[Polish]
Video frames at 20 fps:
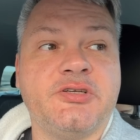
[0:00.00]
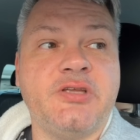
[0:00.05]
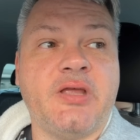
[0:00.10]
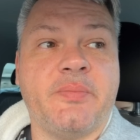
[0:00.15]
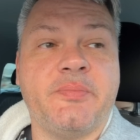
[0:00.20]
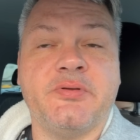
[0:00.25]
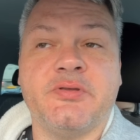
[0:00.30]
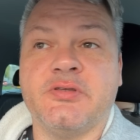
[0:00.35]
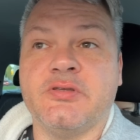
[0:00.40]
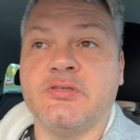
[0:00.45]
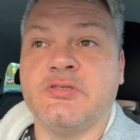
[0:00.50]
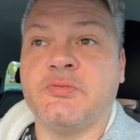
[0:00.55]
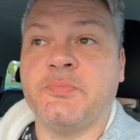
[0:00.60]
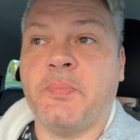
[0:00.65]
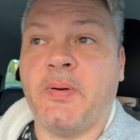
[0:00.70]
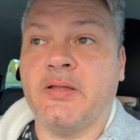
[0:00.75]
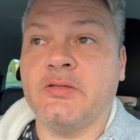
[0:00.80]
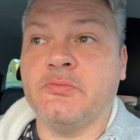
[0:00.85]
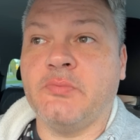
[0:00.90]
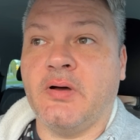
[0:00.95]
jakby
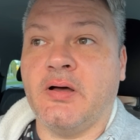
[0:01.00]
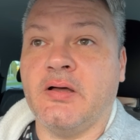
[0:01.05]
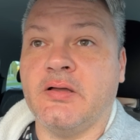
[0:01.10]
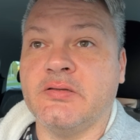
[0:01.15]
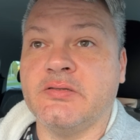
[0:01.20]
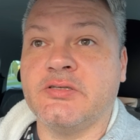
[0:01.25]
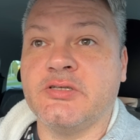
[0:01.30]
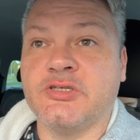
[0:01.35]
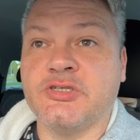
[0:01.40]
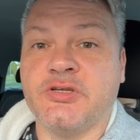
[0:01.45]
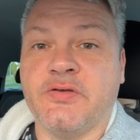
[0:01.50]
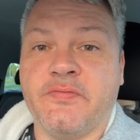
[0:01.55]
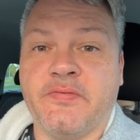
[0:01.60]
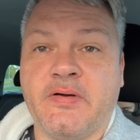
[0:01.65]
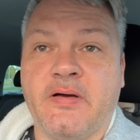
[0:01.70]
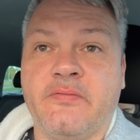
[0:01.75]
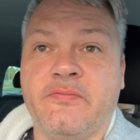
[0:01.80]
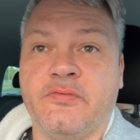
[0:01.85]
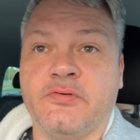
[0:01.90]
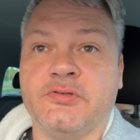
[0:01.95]
spadła
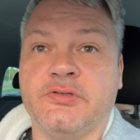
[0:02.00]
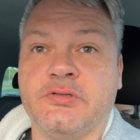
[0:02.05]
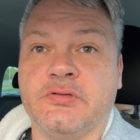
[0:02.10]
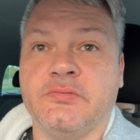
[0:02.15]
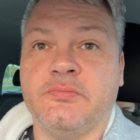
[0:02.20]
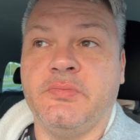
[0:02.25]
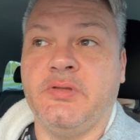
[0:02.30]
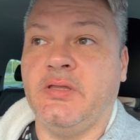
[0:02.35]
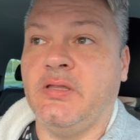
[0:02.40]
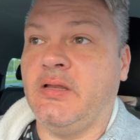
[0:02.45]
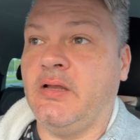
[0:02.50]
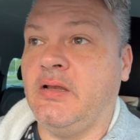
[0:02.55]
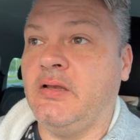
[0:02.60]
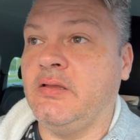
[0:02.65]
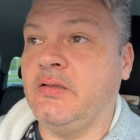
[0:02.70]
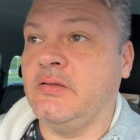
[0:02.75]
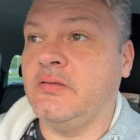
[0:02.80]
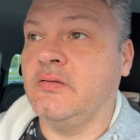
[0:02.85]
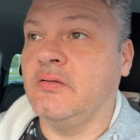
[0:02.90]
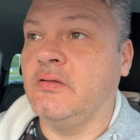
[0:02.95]
zgrzewka wody mineralnej.